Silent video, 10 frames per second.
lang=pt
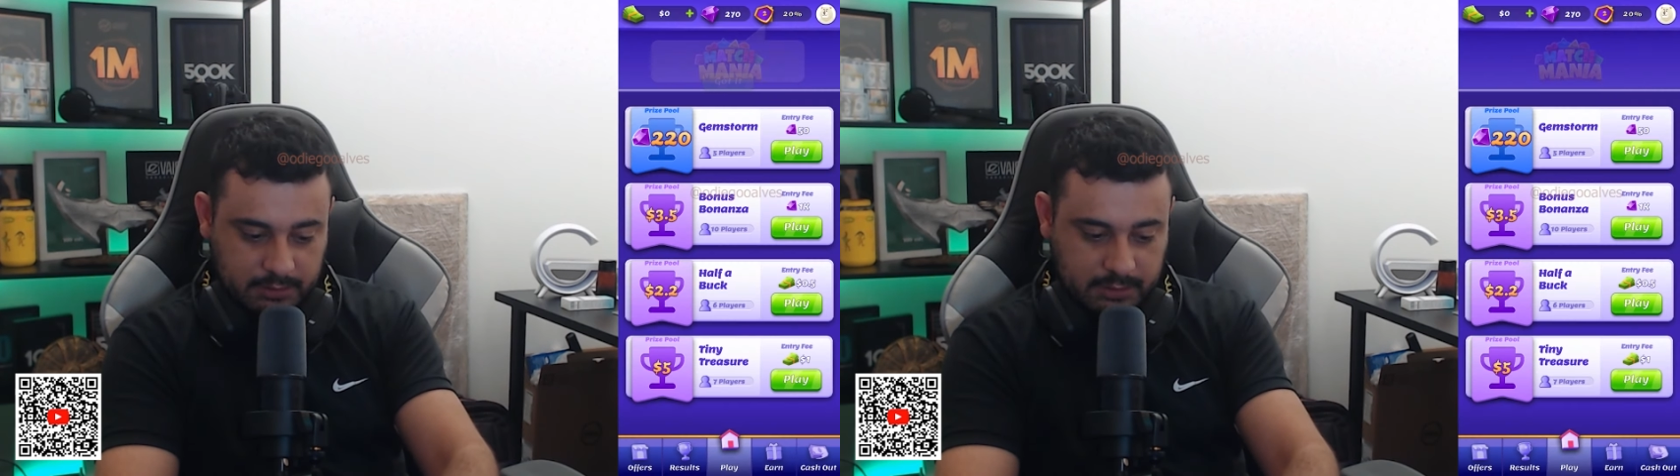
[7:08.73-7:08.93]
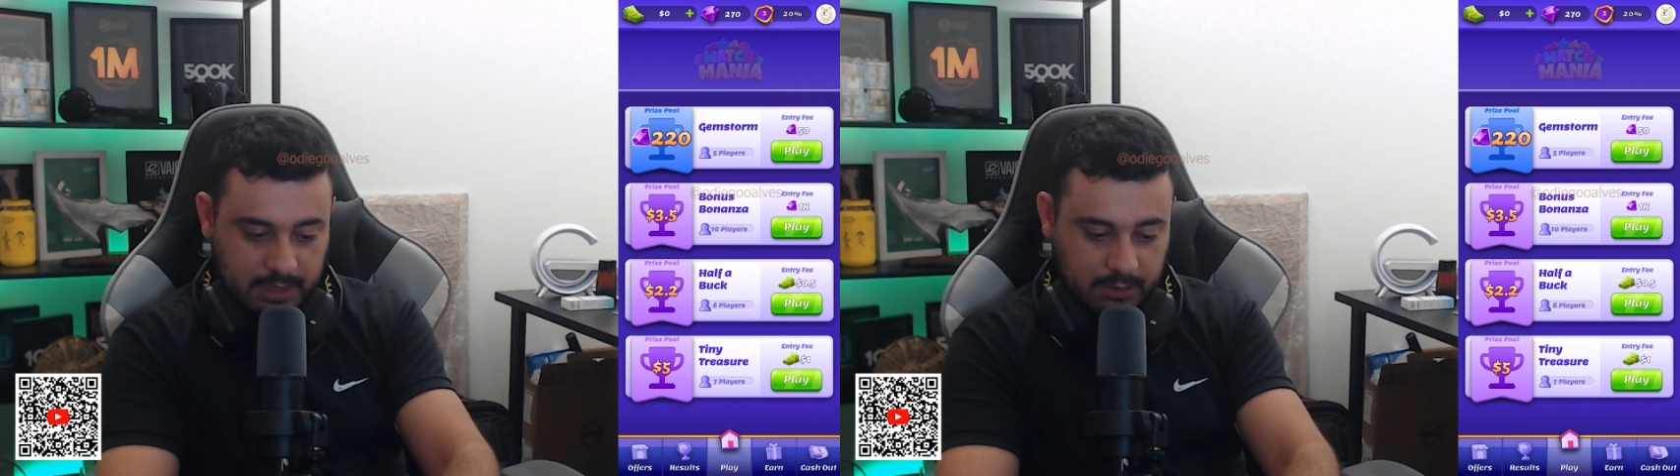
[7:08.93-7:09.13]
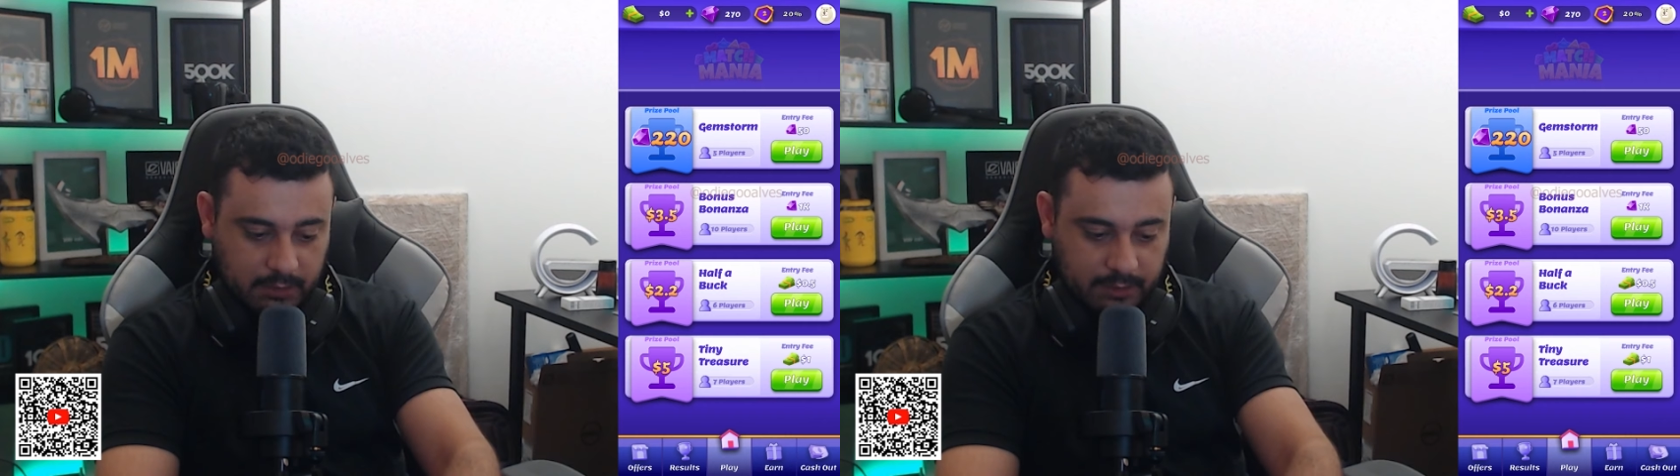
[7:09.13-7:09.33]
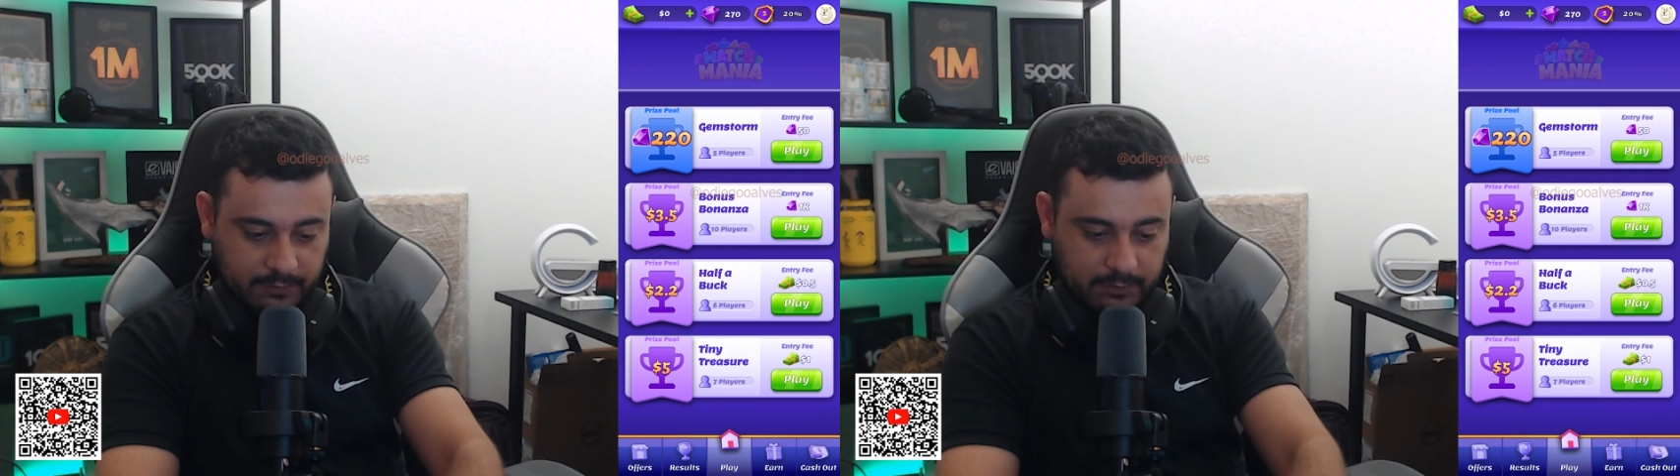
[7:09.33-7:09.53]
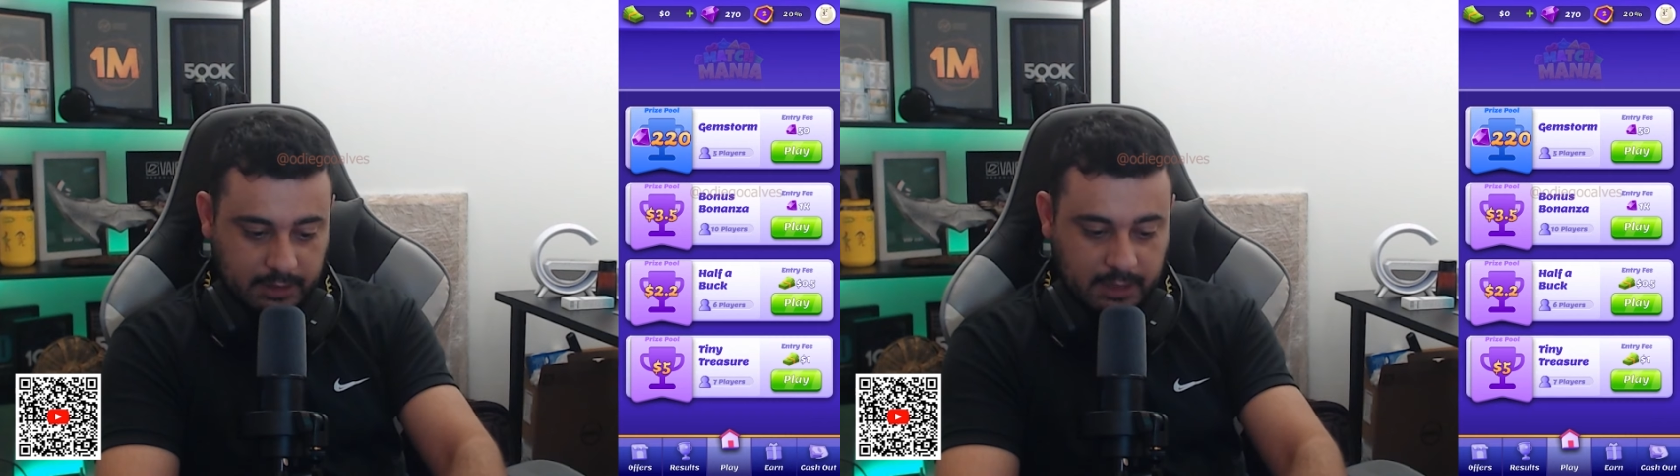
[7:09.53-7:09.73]
Tá, agora
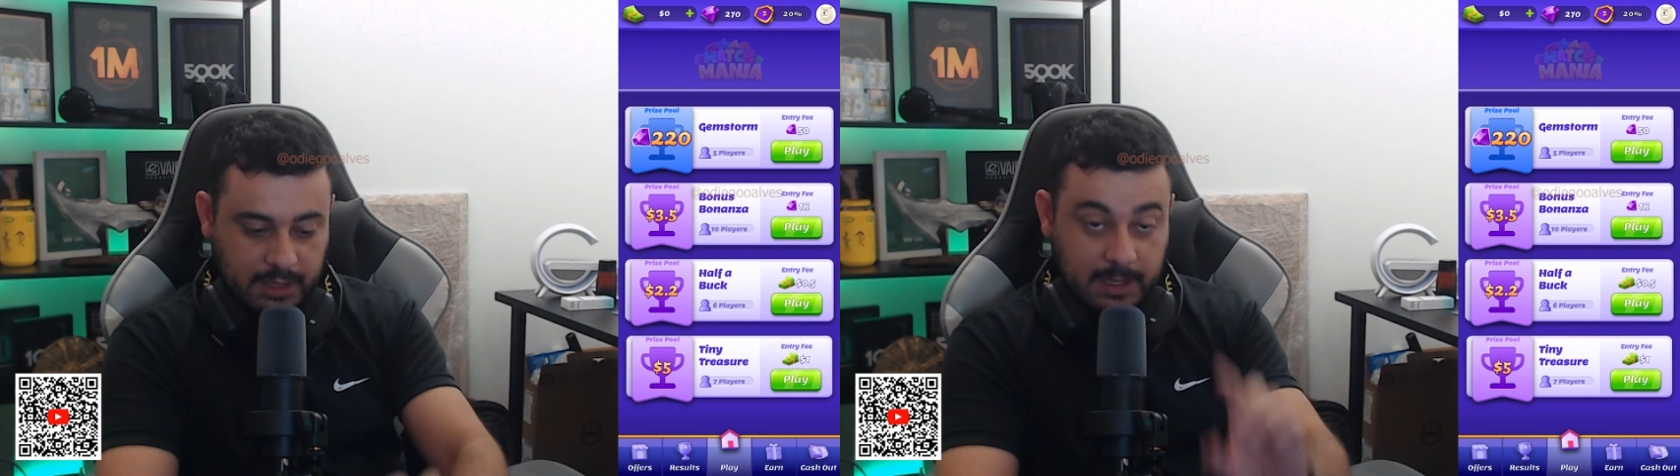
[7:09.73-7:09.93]
fui, né?